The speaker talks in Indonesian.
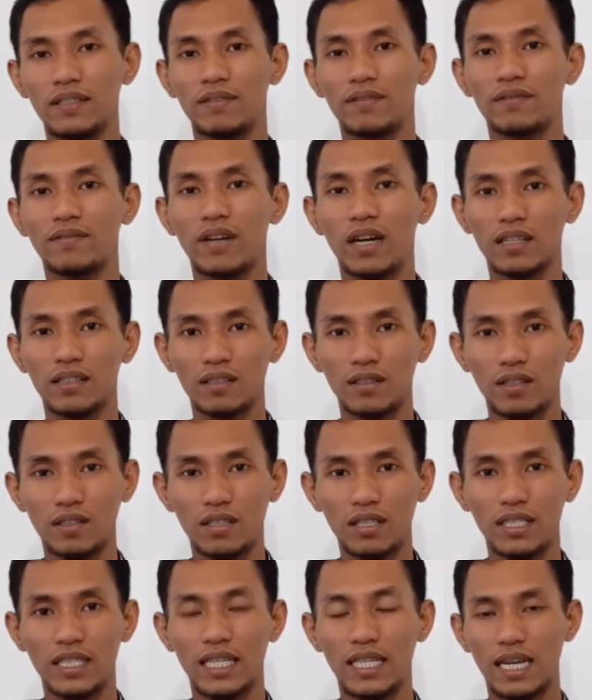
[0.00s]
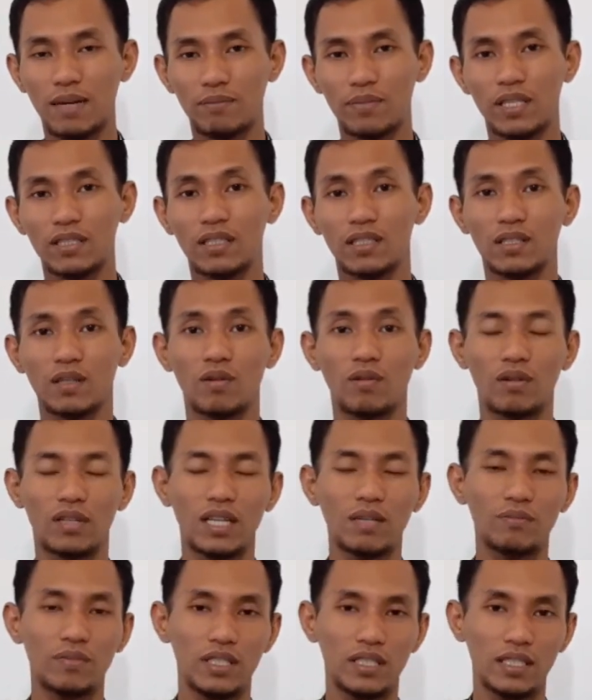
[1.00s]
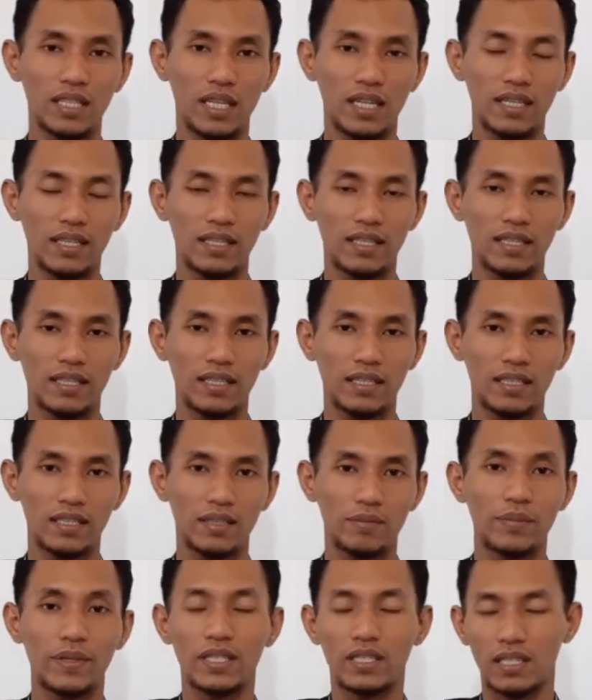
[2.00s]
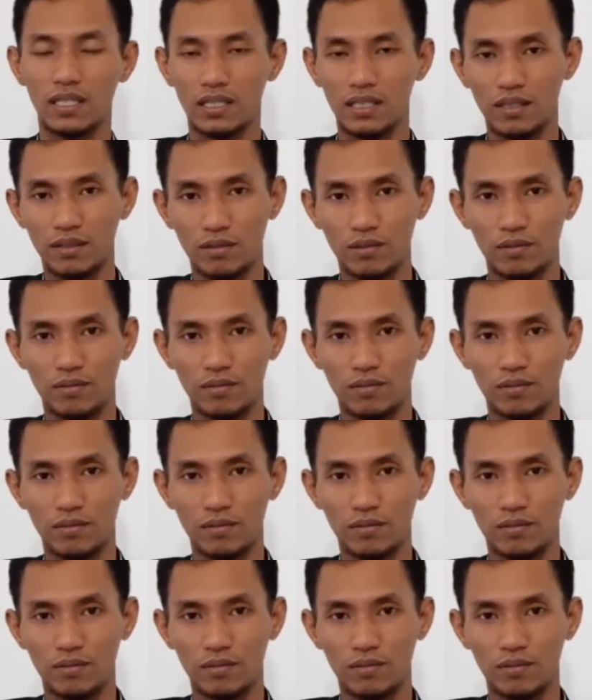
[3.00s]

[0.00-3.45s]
faktor kenapa seseorang bisa eh, berselingkuh.